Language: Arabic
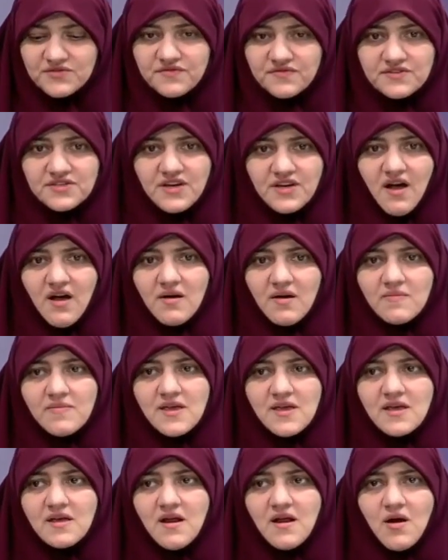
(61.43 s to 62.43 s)
فضيحه
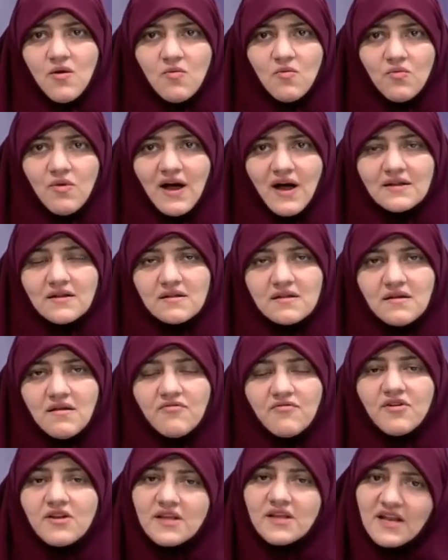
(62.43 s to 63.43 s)
كبيره وعدد
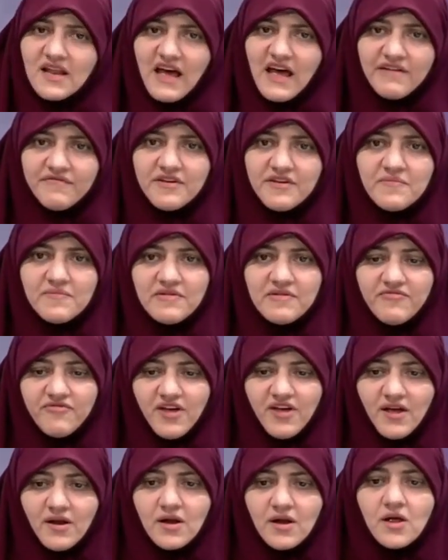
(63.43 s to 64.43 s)
الافراد اللي عارفين
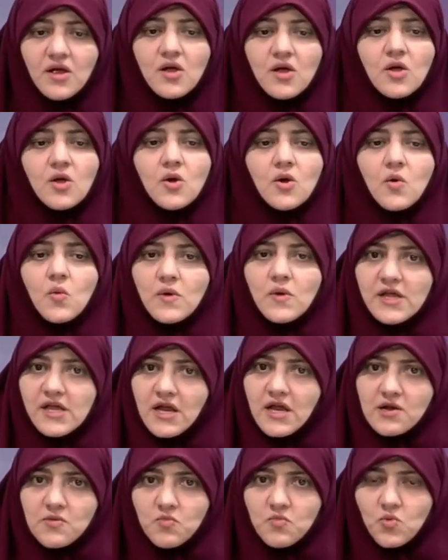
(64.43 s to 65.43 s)
بالفعل
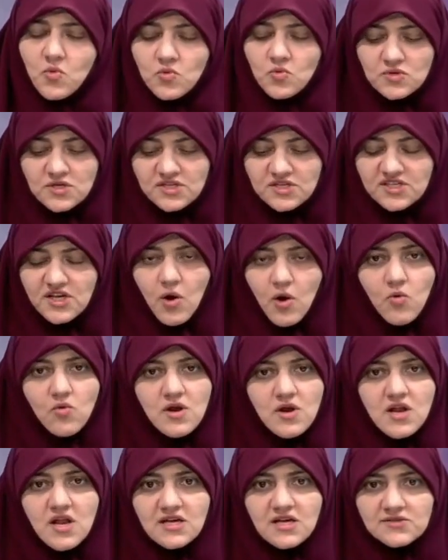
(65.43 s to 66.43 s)
ويكلموه
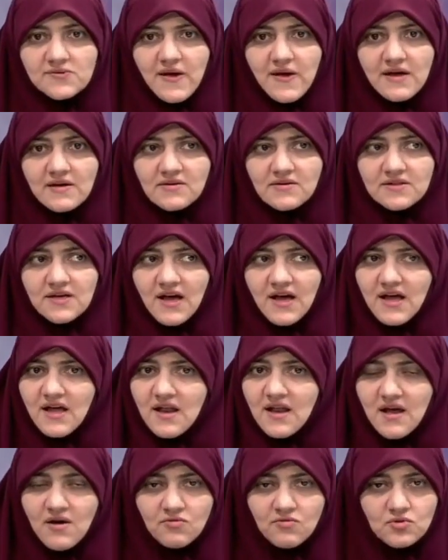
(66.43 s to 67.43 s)
ينصحوا لله سبحانه
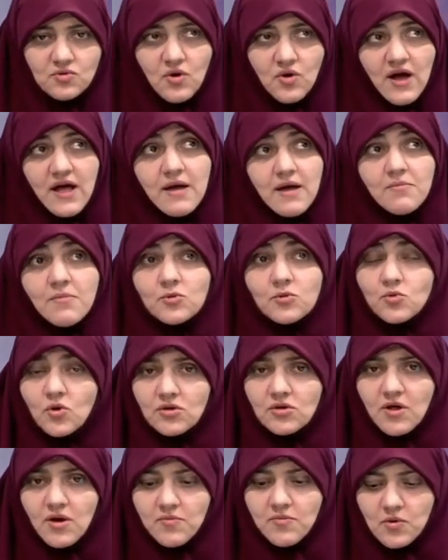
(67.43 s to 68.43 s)
وتعالى والدعاء
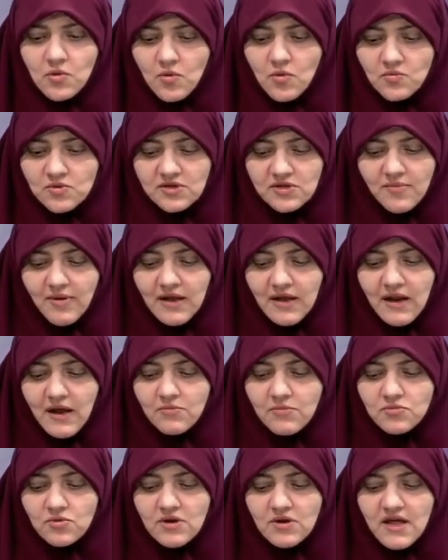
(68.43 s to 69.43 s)
موضوع ضرب الام طبعا
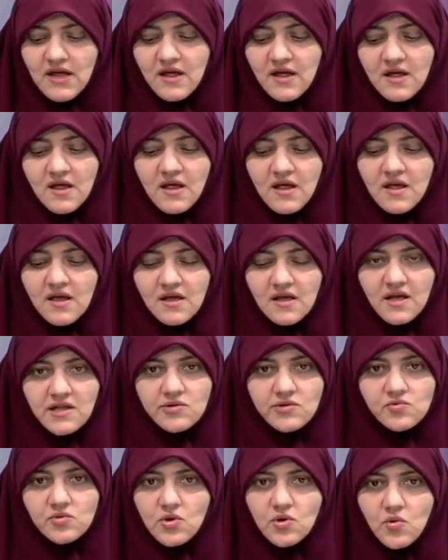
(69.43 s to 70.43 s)
الحمد لله يعني
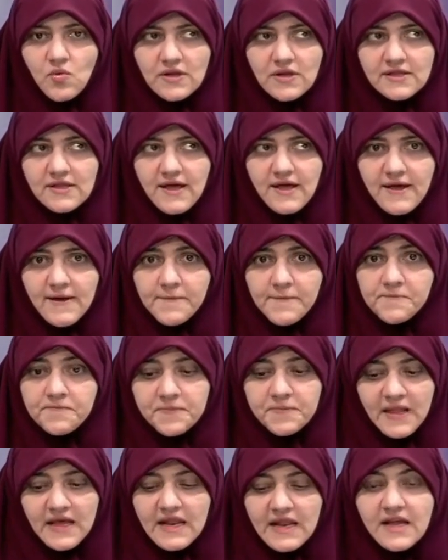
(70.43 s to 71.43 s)
انت بتقولي هو انتهى
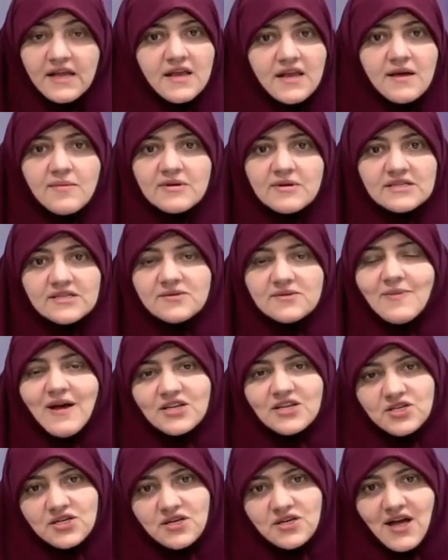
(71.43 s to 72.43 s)
لكن هي ما
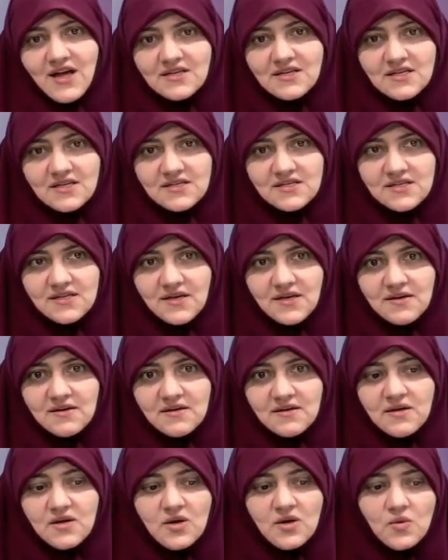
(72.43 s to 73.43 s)
تسمحش ان حد يأذيها
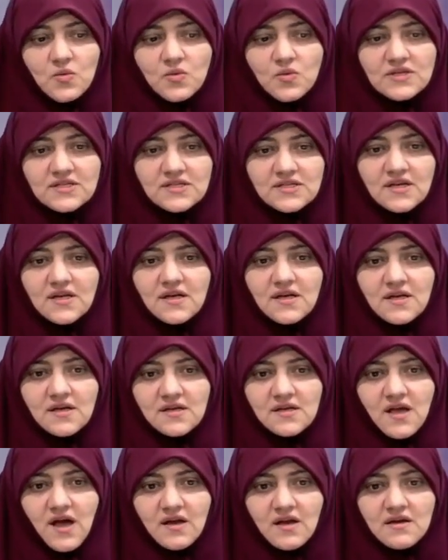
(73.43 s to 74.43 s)
وانت
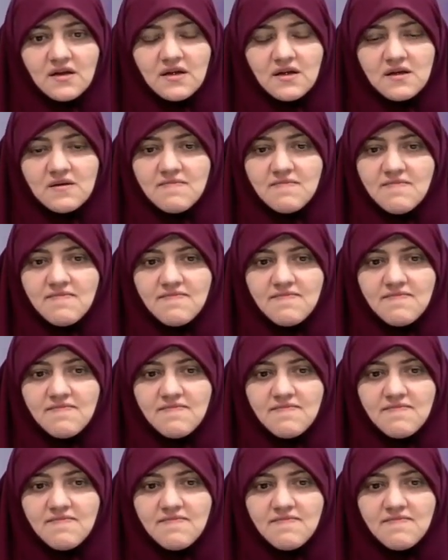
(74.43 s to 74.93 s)
يعني